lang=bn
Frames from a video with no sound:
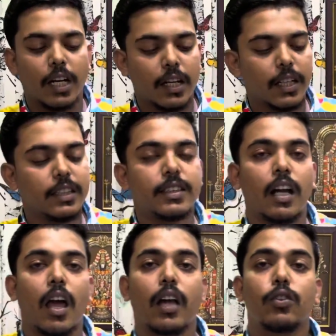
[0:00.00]
থার্টিন
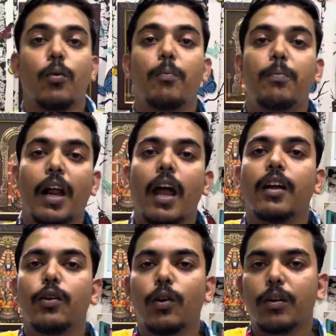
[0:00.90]
যারা একদম ব্র্যান্ড
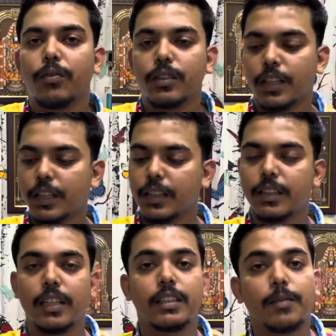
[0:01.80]
নিউ আইফোন থার্টিন
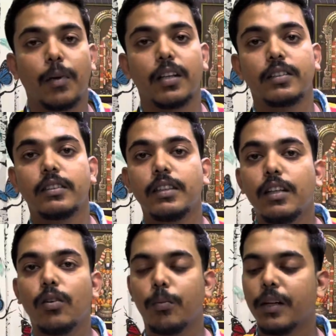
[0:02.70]
চাইছেন মানে
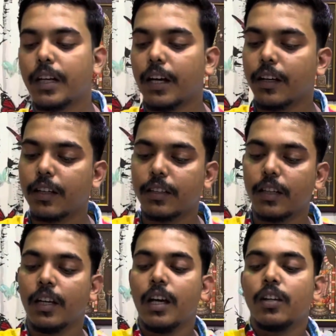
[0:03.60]
সিল ওপেন ক্যাটাগরিতে
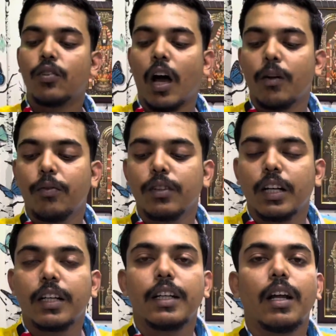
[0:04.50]
তো আইফোন
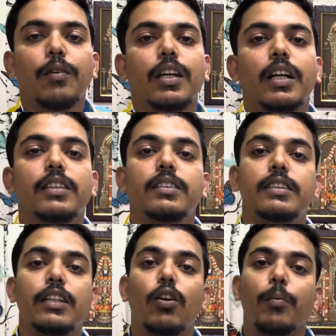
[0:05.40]
থার্টিন আমাদের কাছে
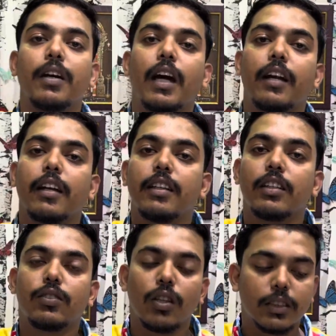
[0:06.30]
সিল ওপেন ক্যাটাগরিতে
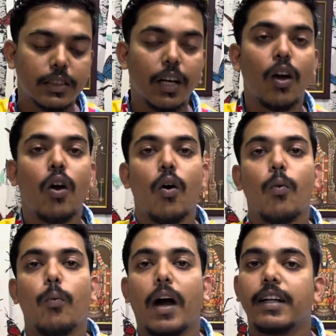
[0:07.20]
চলে এসছে
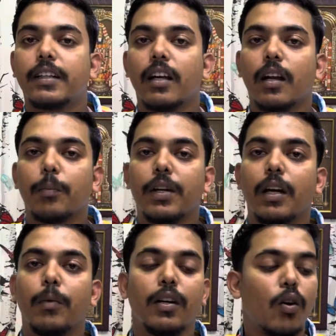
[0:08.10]
হোয়াইট কালারে পেয়ে
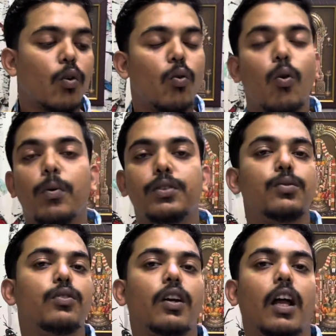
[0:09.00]
যাবেন খুবই
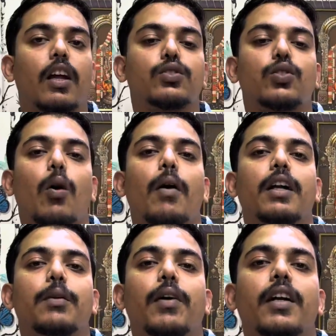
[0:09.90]
সুন্দর কালার সবার
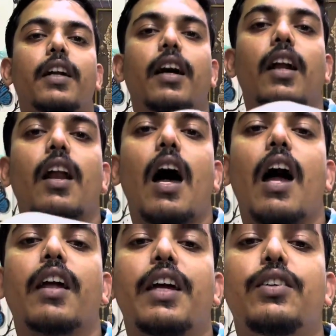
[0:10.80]
ডিমান্ডের কালার
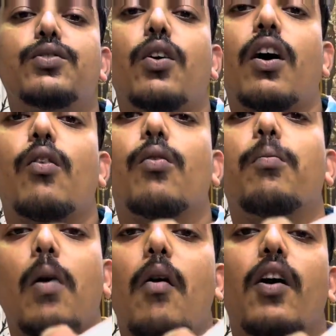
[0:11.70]
আর এই স্টক এখন
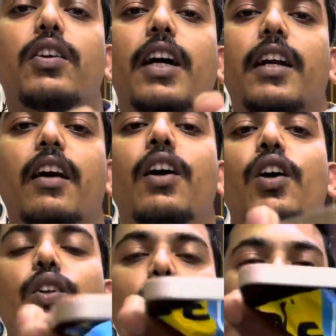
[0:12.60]
পাওয়া যায় না তো